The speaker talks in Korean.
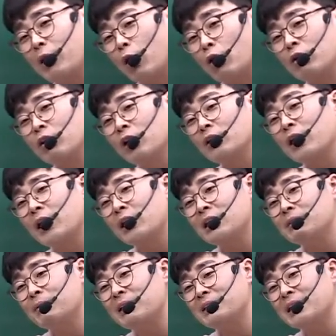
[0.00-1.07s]

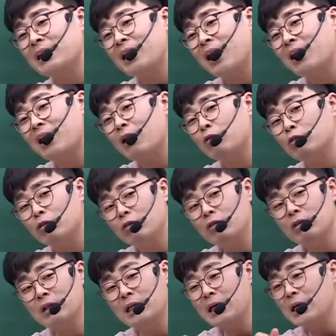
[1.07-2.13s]
연결되는지만 생각하고
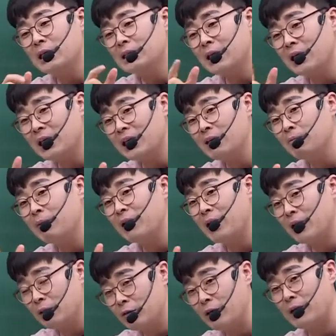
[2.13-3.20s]
체킹만
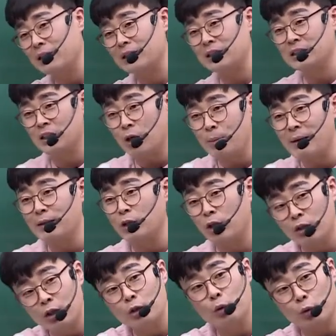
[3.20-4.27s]
하는 거 알았지? 그것만
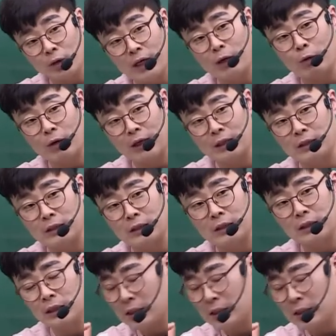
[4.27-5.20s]
연결 독해하고 알았지?